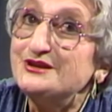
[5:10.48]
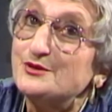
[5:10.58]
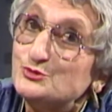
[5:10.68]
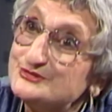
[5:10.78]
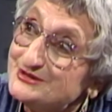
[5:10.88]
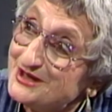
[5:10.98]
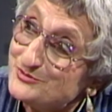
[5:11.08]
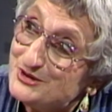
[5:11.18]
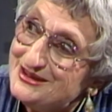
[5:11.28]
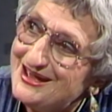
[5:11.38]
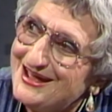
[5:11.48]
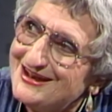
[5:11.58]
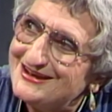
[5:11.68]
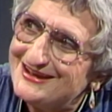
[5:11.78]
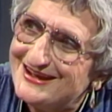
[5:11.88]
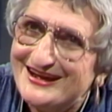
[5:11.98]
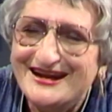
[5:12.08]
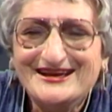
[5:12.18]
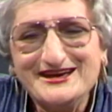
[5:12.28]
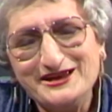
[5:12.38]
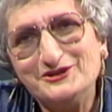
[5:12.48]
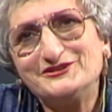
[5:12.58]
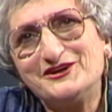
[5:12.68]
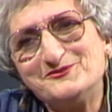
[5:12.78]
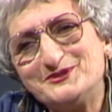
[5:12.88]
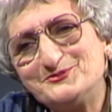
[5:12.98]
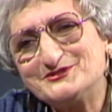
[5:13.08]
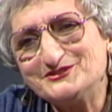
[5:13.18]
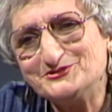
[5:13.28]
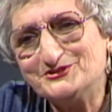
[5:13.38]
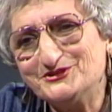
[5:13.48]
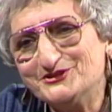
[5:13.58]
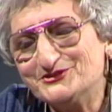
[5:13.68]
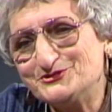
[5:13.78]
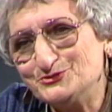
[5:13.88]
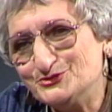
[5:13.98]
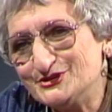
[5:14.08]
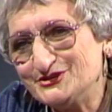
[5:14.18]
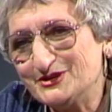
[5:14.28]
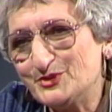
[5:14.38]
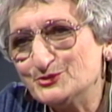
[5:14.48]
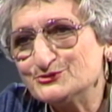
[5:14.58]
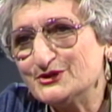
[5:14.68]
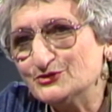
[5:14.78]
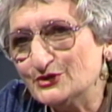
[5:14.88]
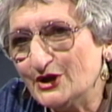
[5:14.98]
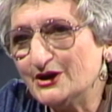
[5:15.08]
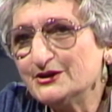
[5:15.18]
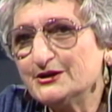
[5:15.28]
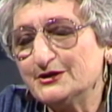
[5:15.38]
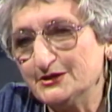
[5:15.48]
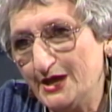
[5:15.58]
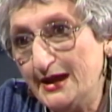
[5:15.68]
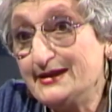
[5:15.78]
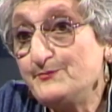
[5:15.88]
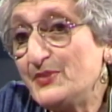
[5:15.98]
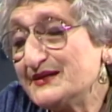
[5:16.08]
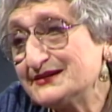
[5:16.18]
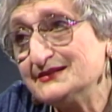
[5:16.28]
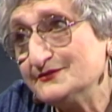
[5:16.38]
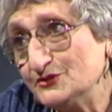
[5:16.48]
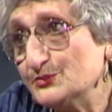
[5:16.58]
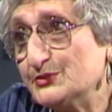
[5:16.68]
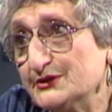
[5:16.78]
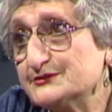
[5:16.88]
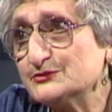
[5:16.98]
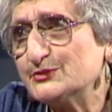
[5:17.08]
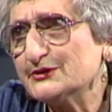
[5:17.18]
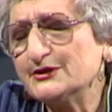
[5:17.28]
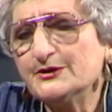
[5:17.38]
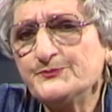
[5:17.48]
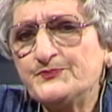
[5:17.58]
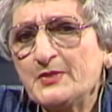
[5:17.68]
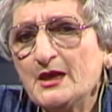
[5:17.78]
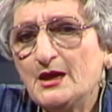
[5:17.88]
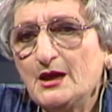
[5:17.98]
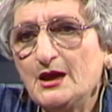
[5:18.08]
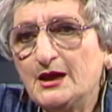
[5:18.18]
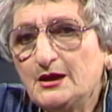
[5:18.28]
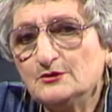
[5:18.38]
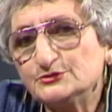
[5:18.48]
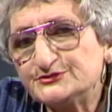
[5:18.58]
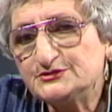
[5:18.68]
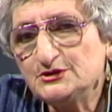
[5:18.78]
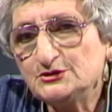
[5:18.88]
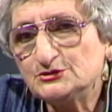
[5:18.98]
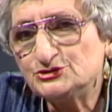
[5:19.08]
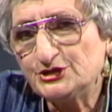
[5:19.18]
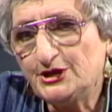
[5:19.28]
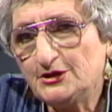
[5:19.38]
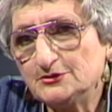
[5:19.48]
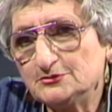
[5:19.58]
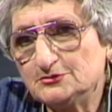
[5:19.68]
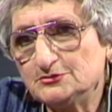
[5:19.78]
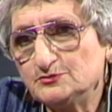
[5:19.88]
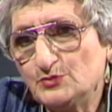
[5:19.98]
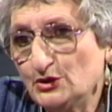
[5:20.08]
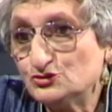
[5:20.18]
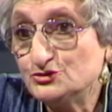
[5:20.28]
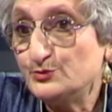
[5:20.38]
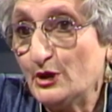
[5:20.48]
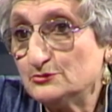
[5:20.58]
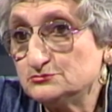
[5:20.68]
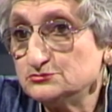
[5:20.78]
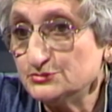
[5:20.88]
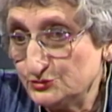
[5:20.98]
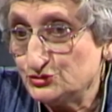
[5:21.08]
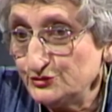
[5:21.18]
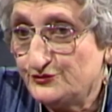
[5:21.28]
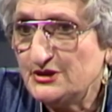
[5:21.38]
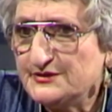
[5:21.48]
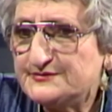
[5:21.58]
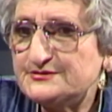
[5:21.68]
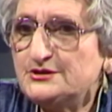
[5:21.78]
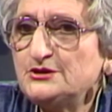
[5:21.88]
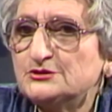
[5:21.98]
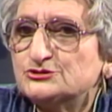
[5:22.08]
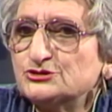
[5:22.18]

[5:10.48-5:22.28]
la musique arménienne, et alors quand même, c'est une, une musique qui n'a pas besoin de langue. Euh, elle n'est pas très développée, cependant. Et aussi, j'ai, euh, ben, je ne sais pas, je vis ici,